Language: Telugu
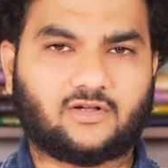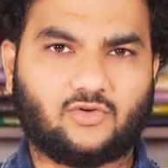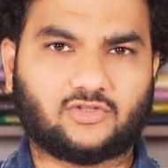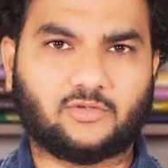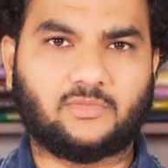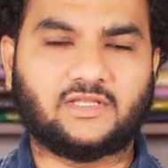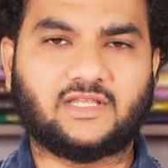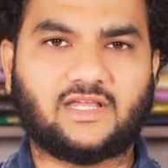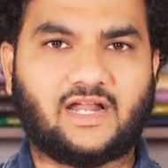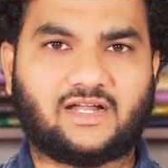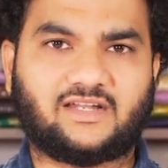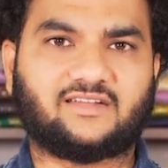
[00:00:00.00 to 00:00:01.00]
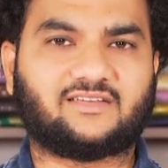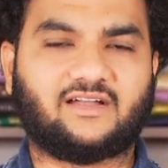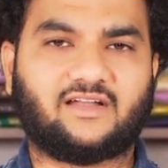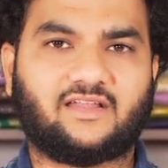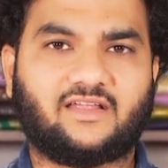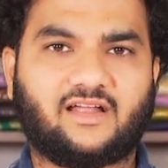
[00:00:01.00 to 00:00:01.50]
కొంతమంది అడ్రస్
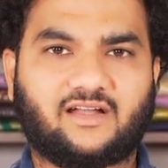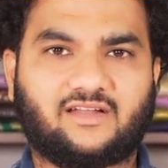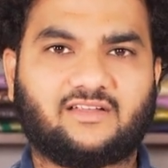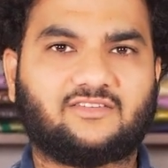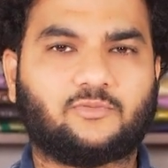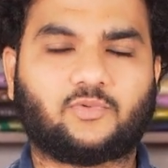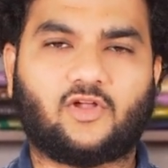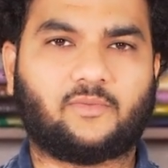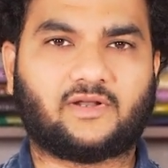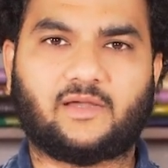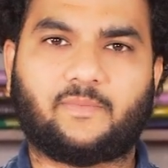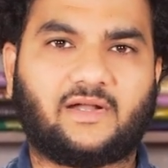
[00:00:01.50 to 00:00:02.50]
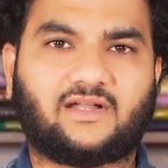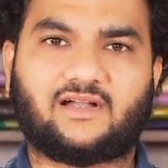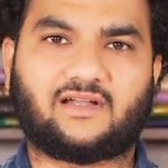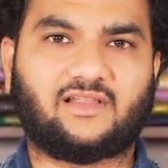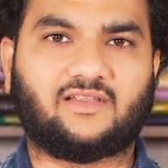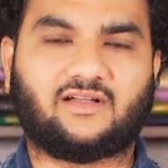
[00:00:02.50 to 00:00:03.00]
అండి అడ్రస్ ప్రాపర్గా
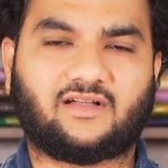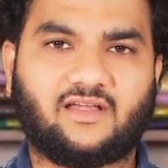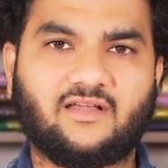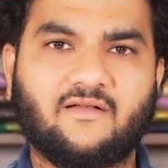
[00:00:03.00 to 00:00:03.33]
పెట్టట్లేదంట